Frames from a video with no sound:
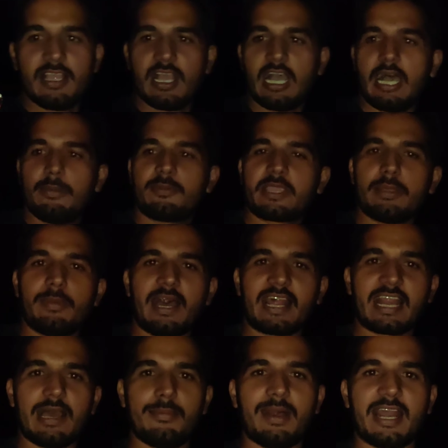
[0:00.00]
अब की बार है
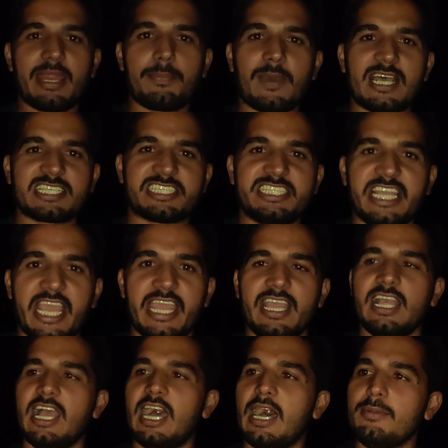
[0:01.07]
हमारे पास ये
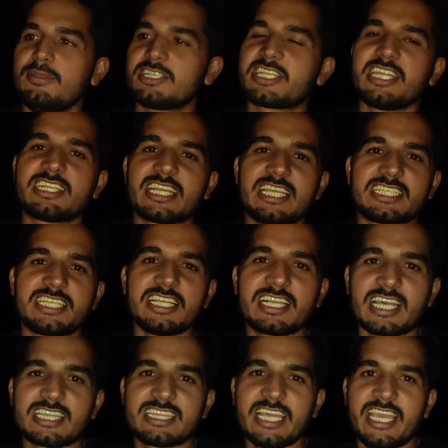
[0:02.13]
अब इसकी टेस्टिंग
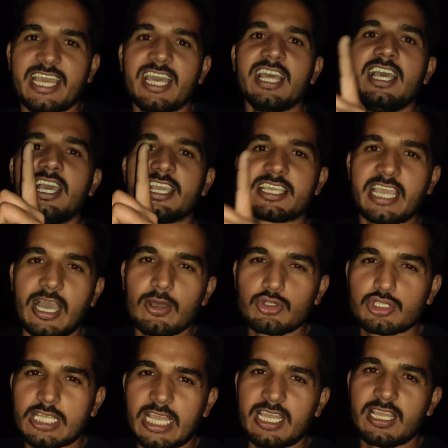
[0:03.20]
करते हैं क्या
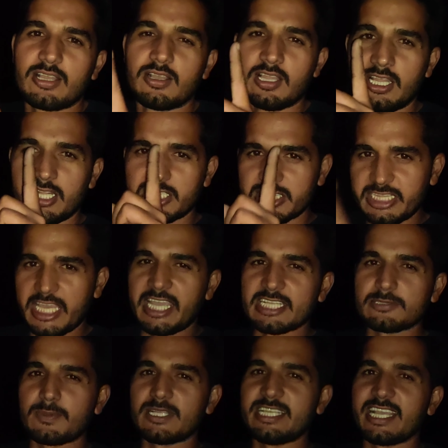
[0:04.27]
उससे तेज
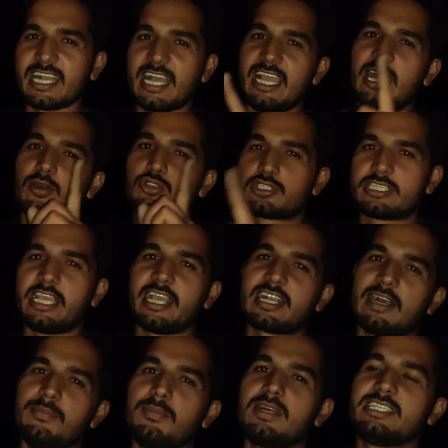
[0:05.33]
बजेगा या उससे
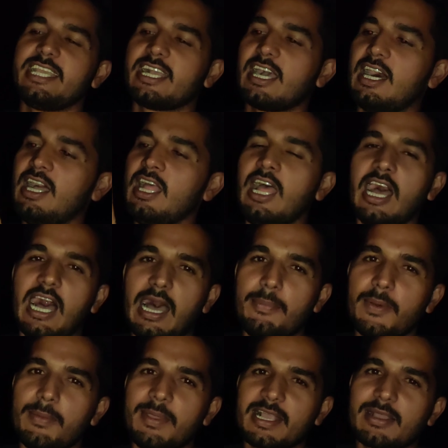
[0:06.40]
कम बजेगा आप
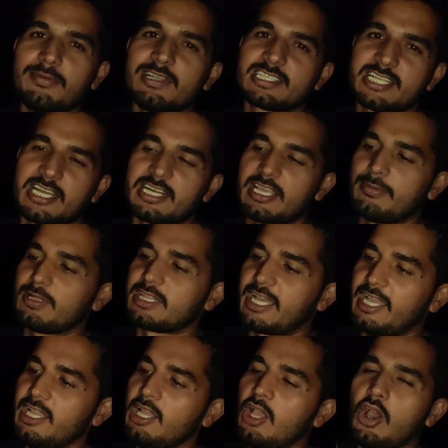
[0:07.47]
हमें कमेंट्स करके बताएं
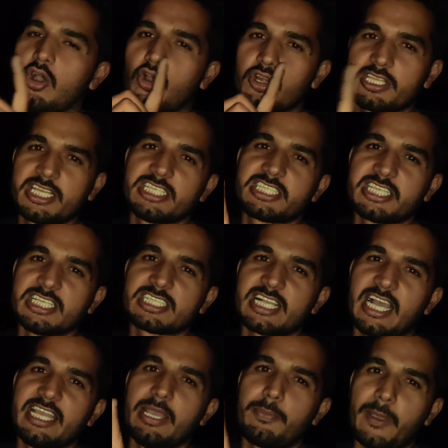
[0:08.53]
और किस किस का
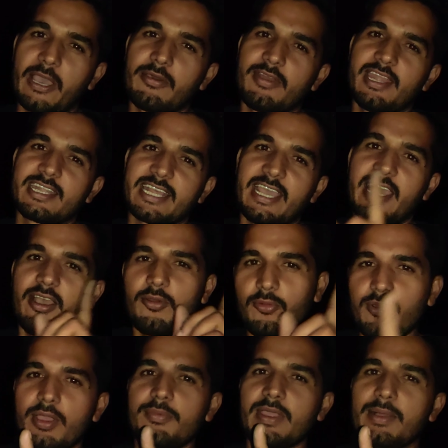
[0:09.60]
ये फेवरेट है वे
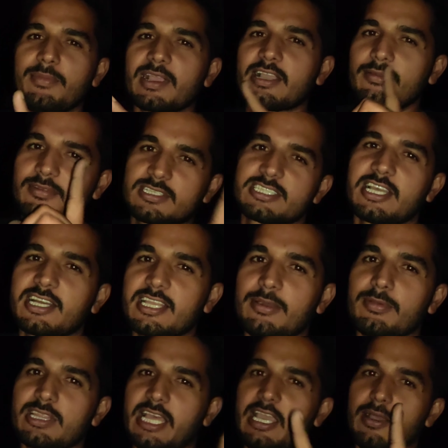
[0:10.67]
भी हमें कमेंट्स करके
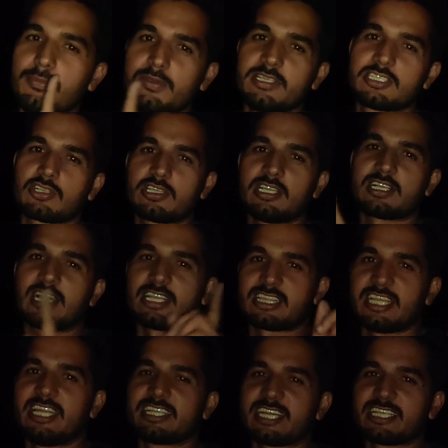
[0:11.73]
बताएं अब इसकी करते हैं
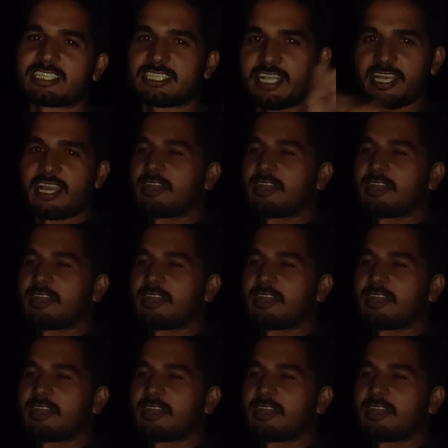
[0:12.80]
टेस्टिंग एक